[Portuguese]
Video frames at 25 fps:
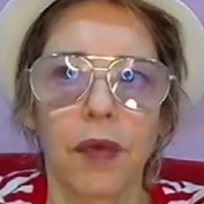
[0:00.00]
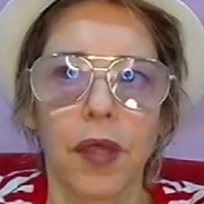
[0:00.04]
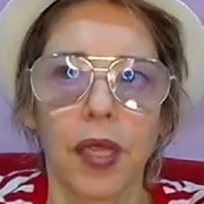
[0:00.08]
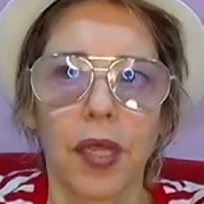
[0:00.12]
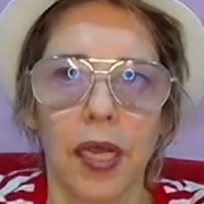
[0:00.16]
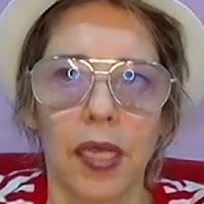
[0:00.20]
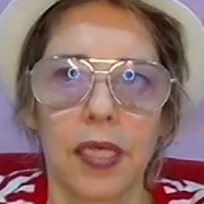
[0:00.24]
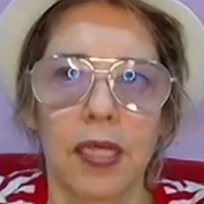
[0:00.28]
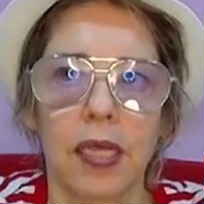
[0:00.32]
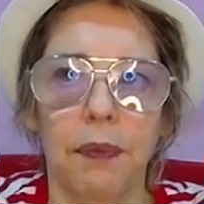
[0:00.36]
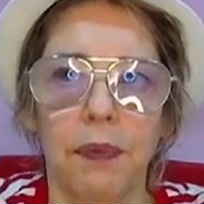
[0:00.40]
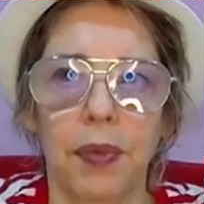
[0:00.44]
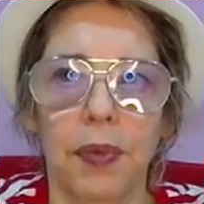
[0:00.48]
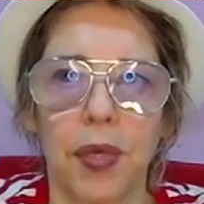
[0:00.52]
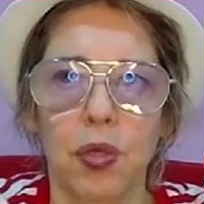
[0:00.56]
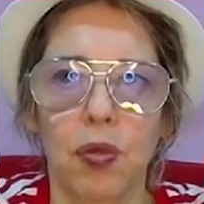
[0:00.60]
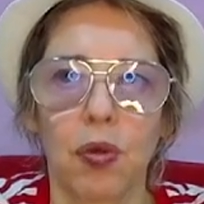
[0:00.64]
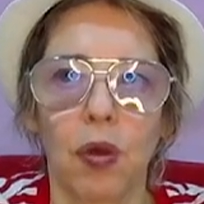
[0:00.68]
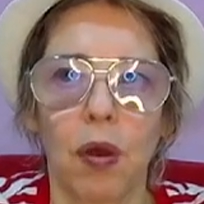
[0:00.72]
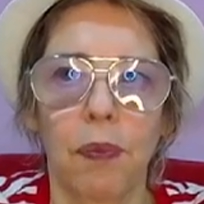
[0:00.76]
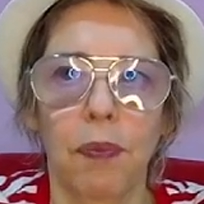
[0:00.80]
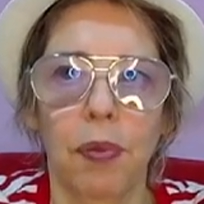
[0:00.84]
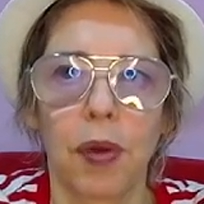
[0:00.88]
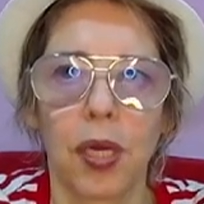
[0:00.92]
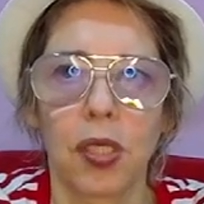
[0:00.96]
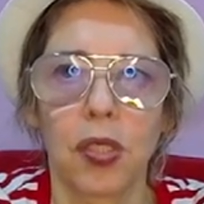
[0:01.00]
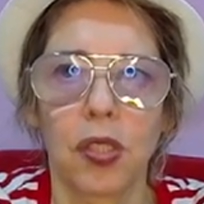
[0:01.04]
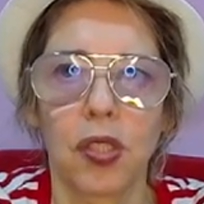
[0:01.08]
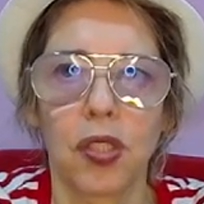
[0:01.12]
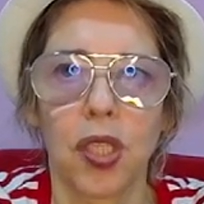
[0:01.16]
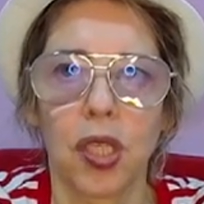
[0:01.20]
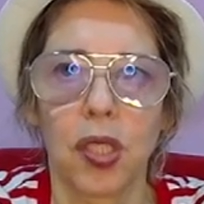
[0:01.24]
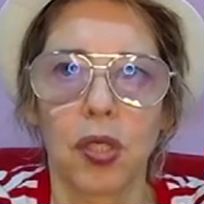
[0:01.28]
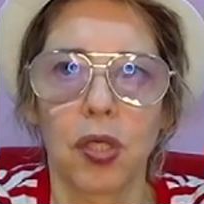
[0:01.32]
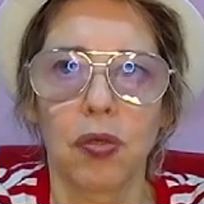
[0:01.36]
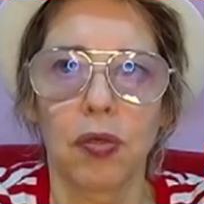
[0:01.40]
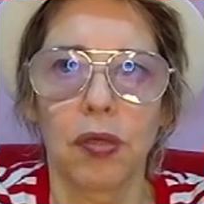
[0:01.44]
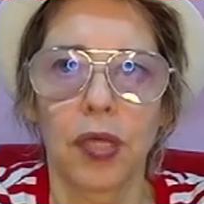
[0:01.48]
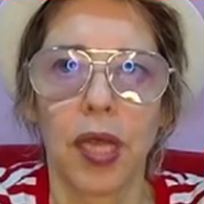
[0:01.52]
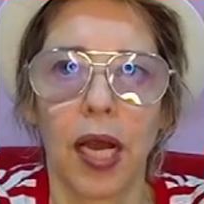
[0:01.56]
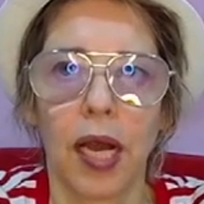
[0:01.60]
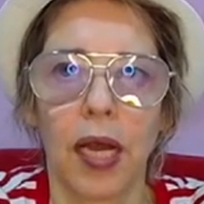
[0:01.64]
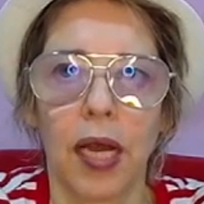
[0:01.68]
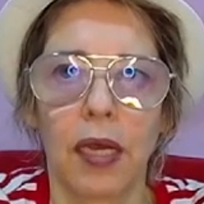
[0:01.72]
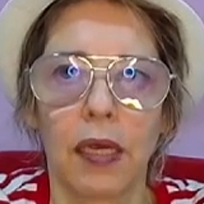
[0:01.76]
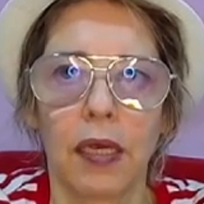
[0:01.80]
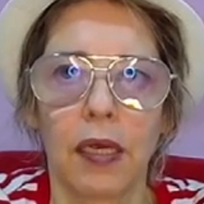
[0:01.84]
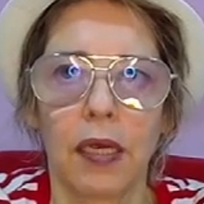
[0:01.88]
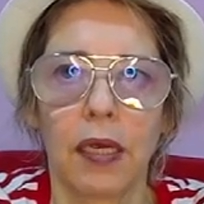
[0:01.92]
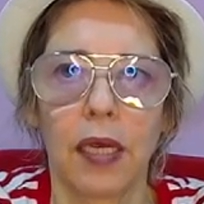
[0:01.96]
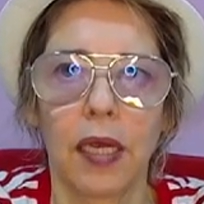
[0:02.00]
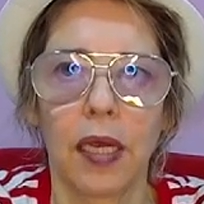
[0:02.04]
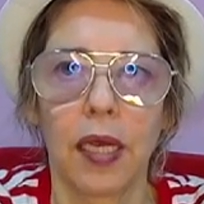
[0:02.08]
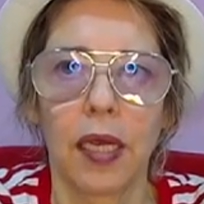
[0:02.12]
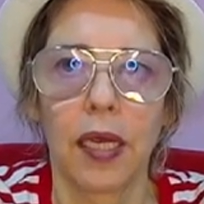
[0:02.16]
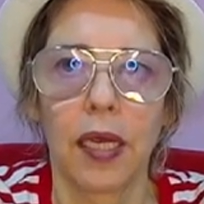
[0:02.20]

essa pessoa pode te ajudar, é, é,